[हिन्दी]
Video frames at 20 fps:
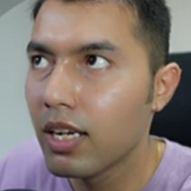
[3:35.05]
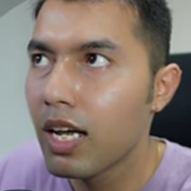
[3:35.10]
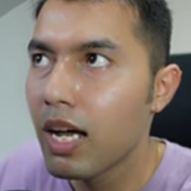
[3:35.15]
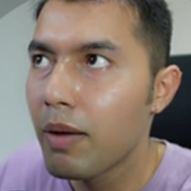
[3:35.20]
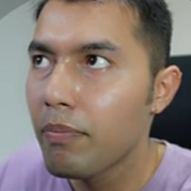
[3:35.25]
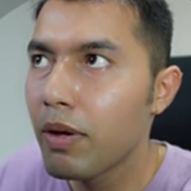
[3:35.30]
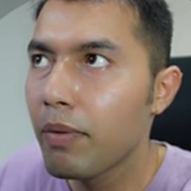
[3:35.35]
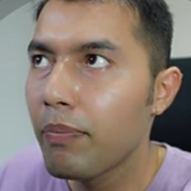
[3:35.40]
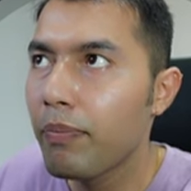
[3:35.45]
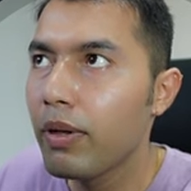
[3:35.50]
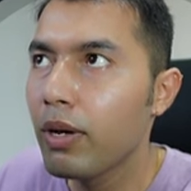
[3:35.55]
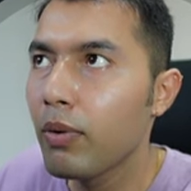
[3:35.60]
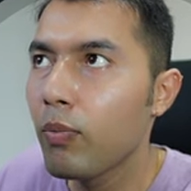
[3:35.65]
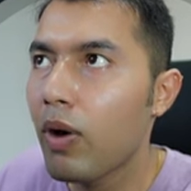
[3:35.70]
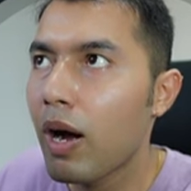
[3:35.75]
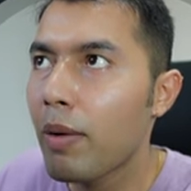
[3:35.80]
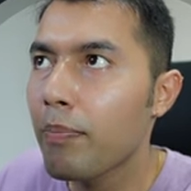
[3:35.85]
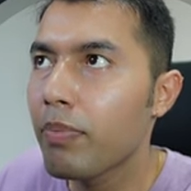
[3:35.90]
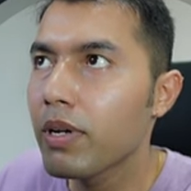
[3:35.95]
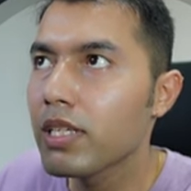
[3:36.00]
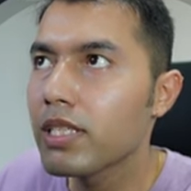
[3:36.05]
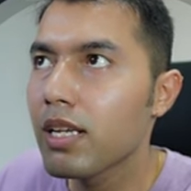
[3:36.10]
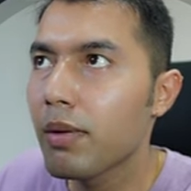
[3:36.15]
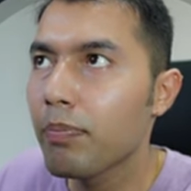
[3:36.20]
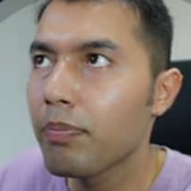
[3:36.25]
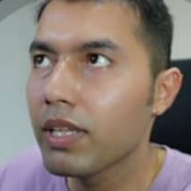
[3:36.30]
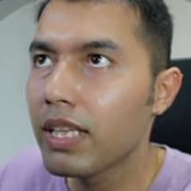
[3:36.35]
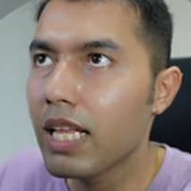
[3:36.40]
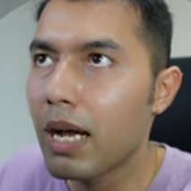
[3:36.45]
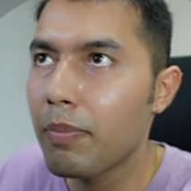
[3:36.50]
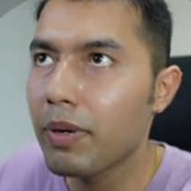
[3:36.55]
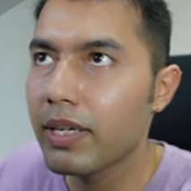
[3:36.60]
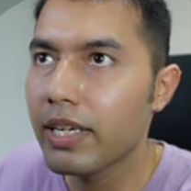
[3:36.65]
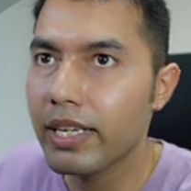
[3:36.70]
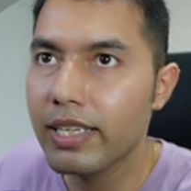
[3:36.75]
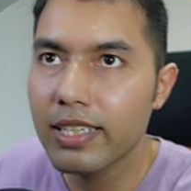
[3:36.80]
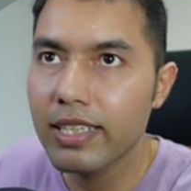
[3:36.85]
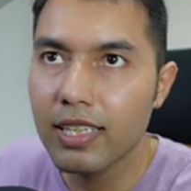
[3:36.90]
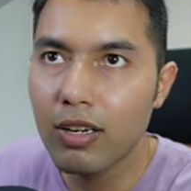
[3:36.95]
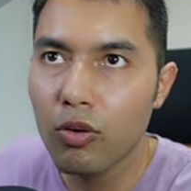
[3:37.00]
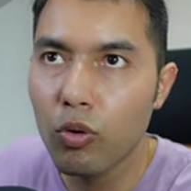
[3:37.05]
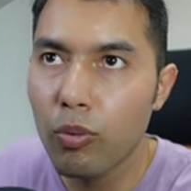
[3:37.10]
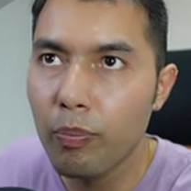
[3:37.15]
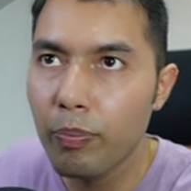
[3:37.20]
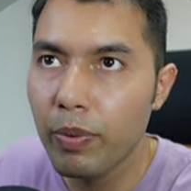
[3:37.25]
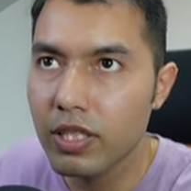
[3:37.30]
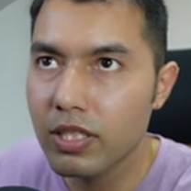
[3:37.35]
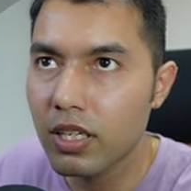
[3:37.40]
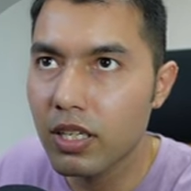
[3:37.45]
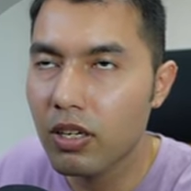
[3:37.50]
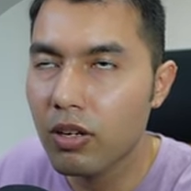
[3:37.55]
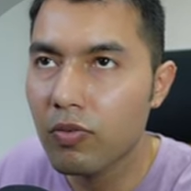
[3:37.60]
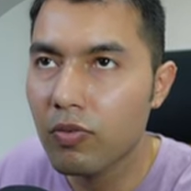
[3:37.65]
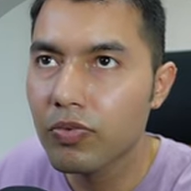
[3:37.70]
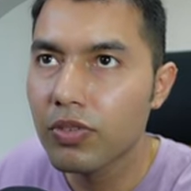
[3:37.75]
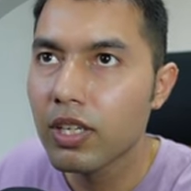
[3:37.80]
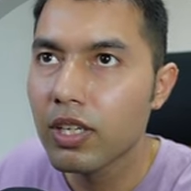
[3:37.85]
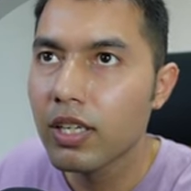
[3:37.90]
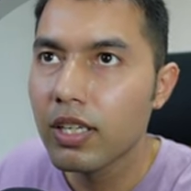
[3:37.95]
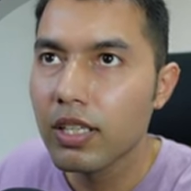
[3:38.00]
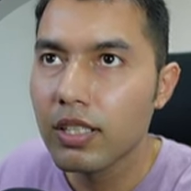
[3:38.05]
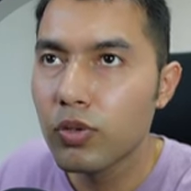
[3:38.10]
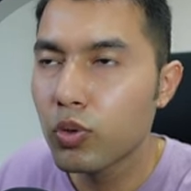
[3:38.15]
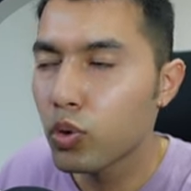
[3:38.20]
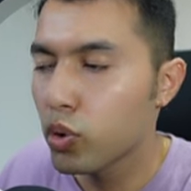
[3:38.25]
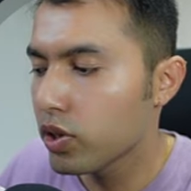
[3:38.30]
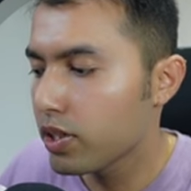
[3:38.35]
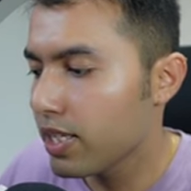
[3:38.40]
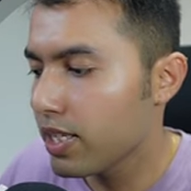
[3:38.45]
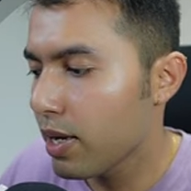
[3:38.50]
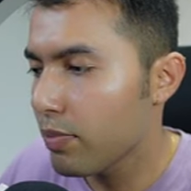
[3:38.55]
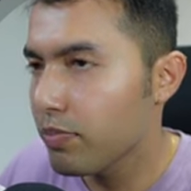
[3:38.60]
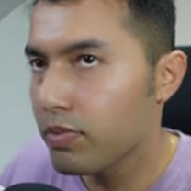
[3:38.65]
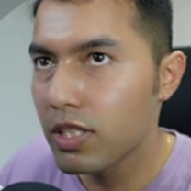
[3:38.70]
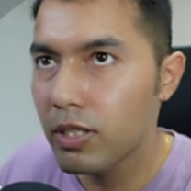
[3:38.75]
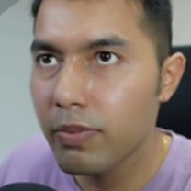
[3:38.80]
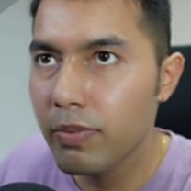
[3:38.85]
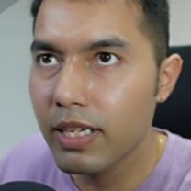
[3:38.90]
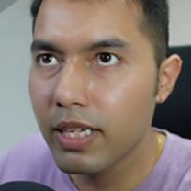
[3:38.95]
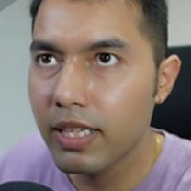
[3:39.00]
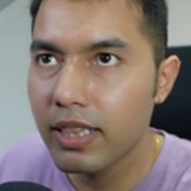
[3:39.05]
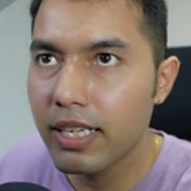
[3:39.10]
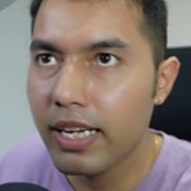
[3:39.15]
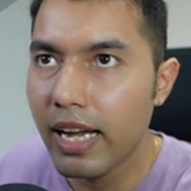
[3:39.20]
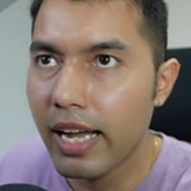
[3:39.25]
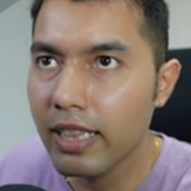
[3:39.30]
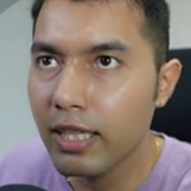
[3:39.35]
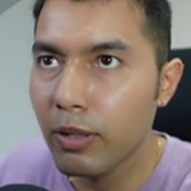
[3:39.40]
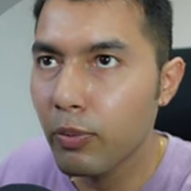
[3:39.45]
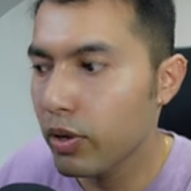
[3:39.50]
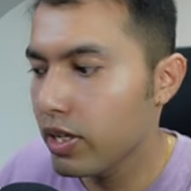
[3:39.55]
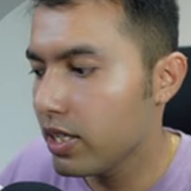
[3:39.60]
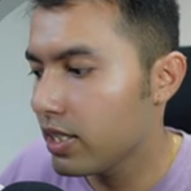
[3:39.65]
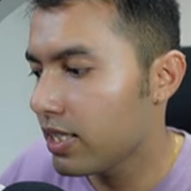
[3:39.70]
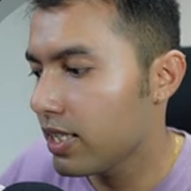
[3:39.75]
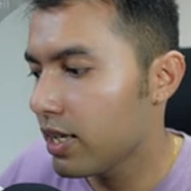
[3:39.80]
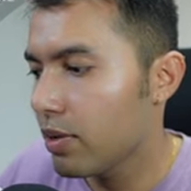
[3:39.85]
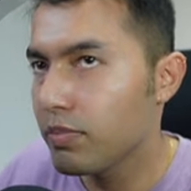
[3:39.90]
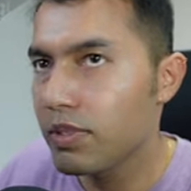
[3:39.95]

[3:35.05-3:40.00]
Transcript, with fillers: मैं फिर वापस से अपने थापा टेक्निकल होम पेज चल रहा हूँ जो सेम चीज़ मैंने दिखाया था वही सेम चीज़